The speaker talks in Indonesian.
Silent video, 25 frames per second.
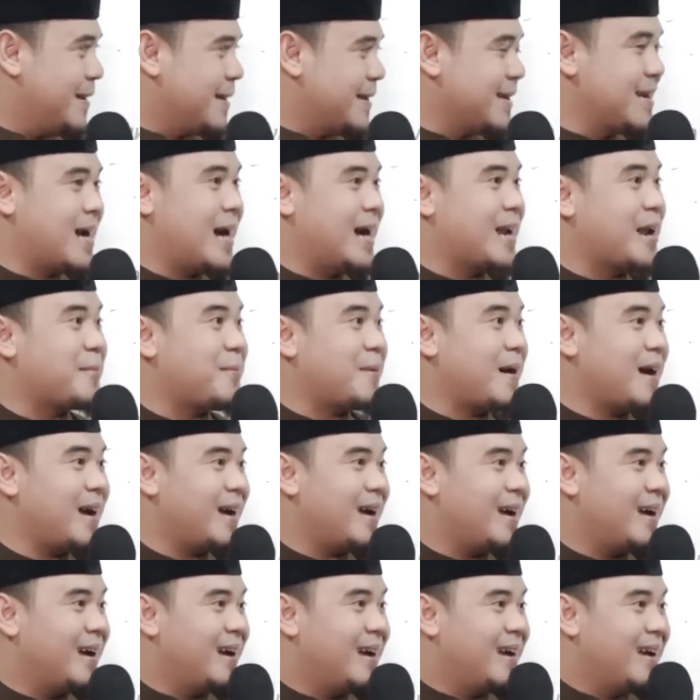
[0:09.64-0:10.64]
Dengan apa?
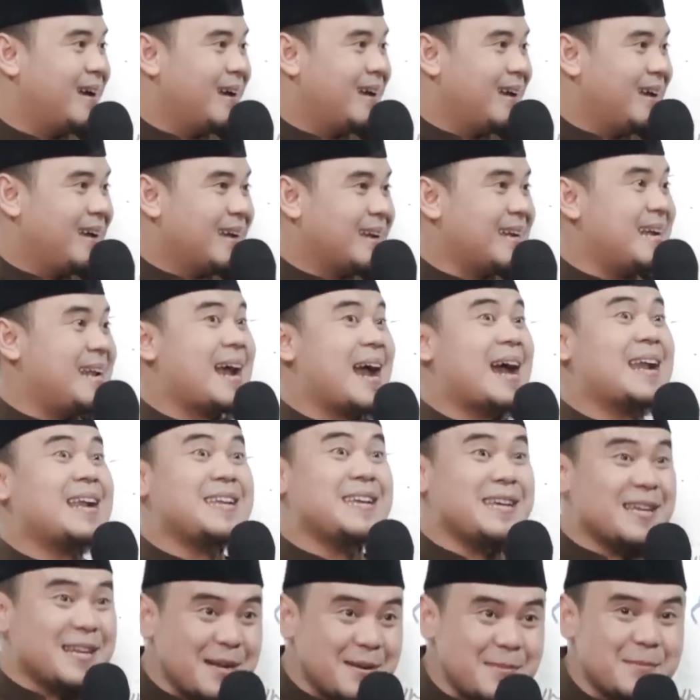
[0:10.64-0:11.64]
Dengan
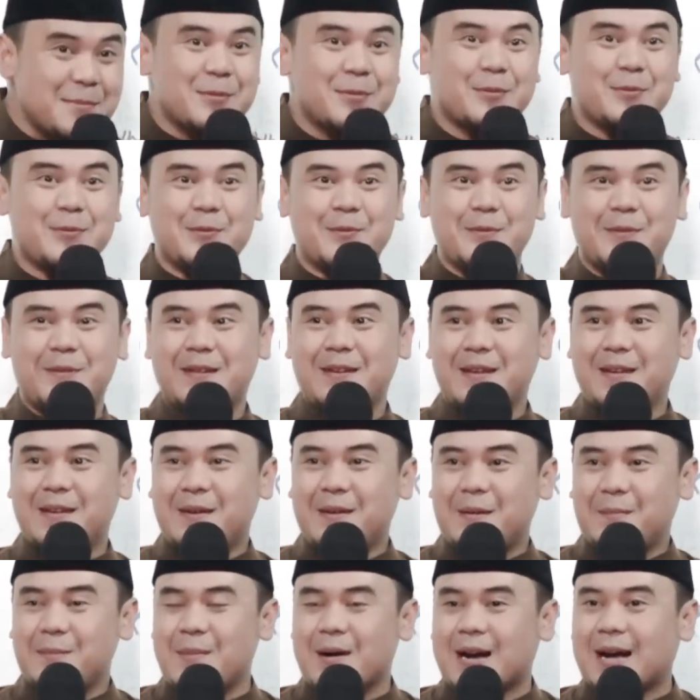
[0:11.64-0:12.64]
ilmu.
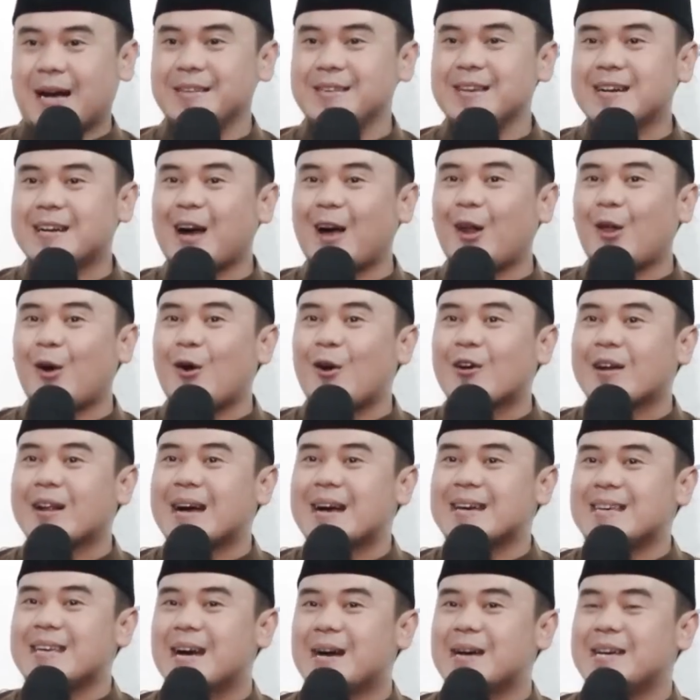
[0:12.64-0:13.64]
Makanya kalau
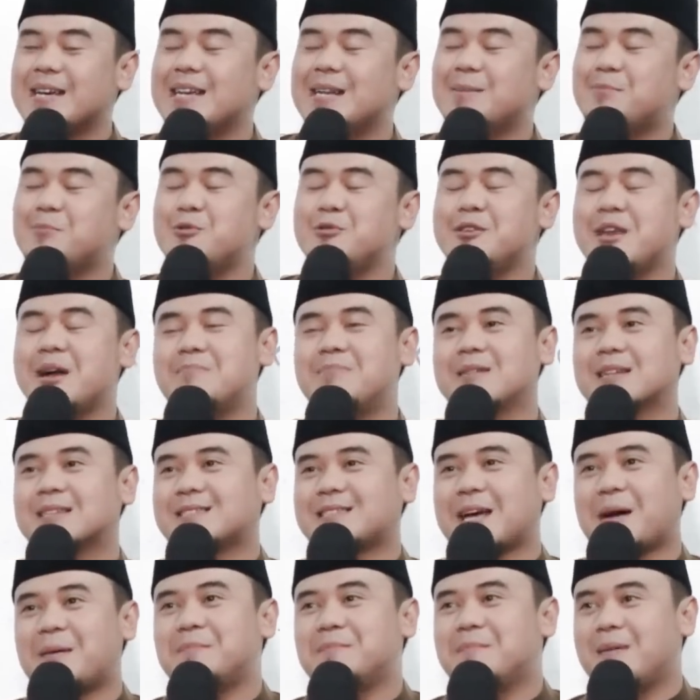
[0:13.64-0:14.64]
orang yang ilmunya
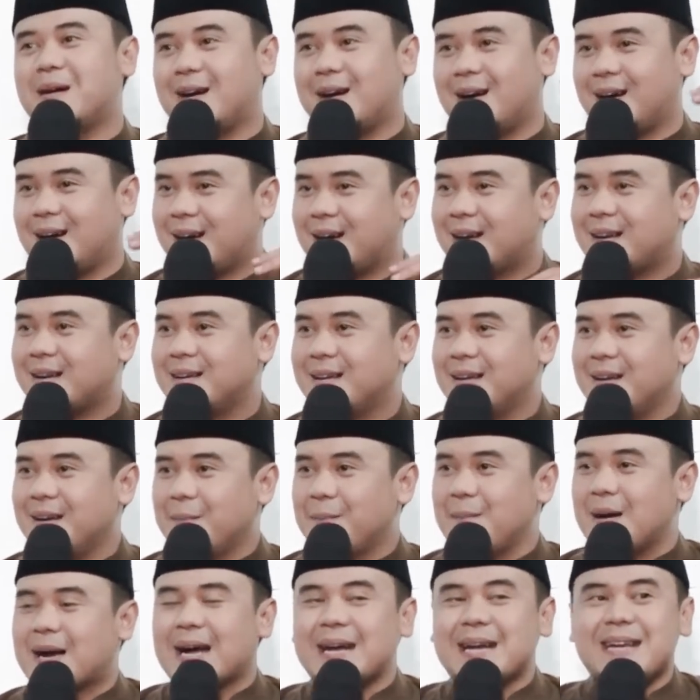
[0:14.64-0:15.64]
bertambah,
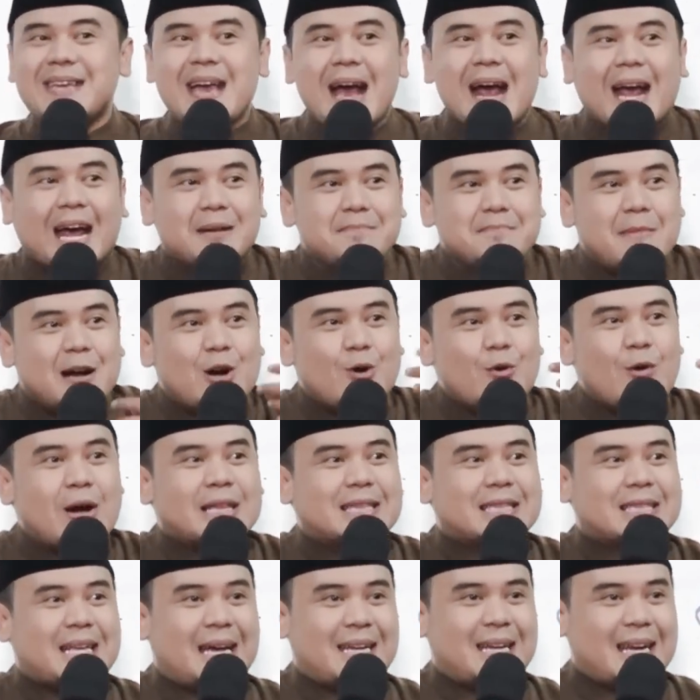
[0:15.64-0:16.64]
maka dia akan
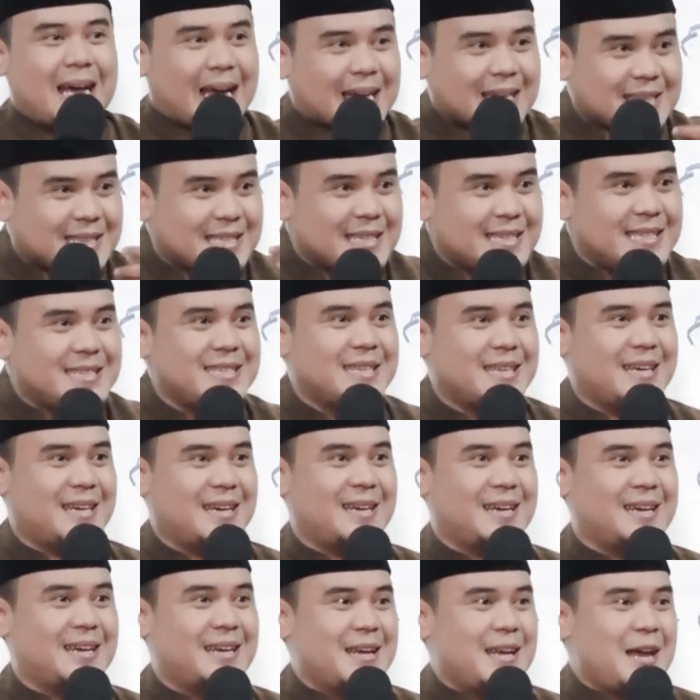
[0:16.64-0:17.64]
menguatkan
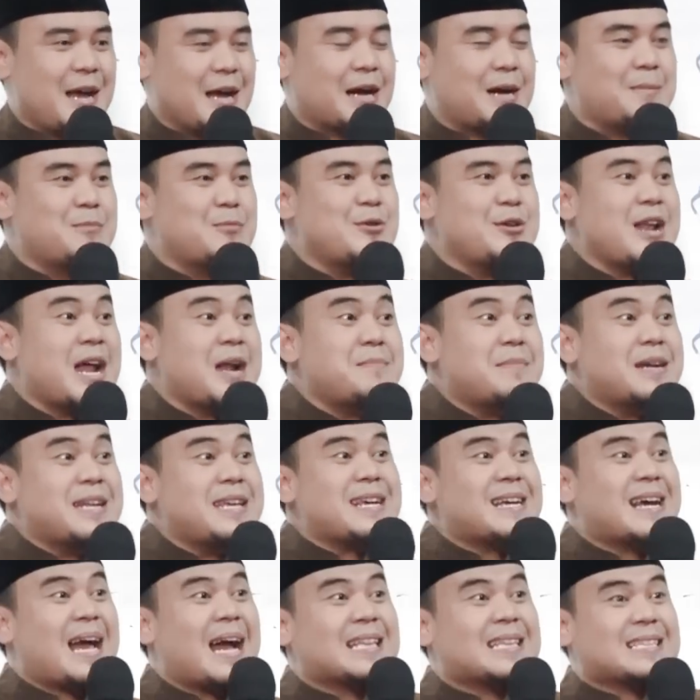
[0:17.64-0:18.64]
hatinya, kemudian
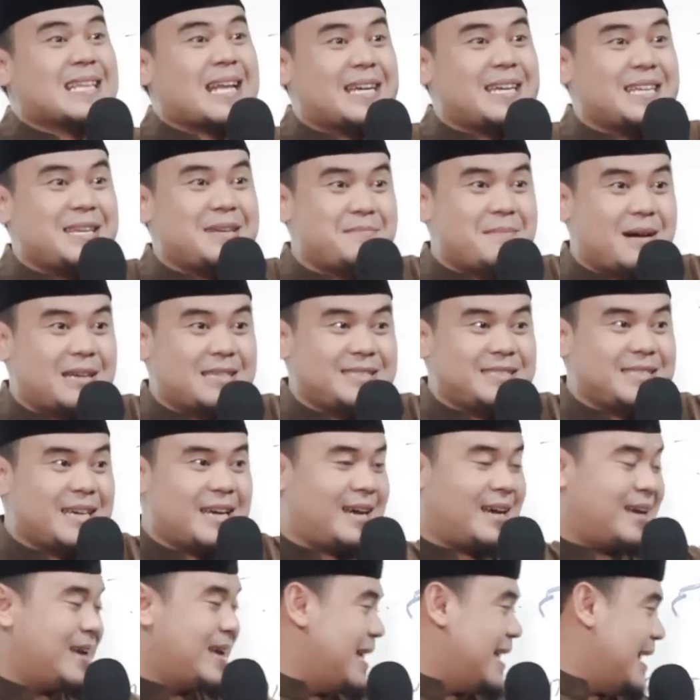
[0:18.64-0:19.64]
meningkatkan
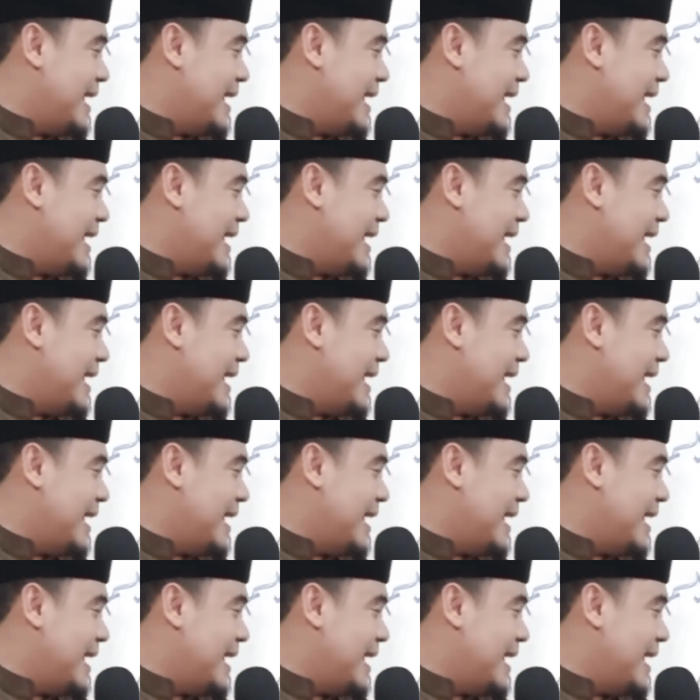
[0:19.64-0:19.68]
imannya.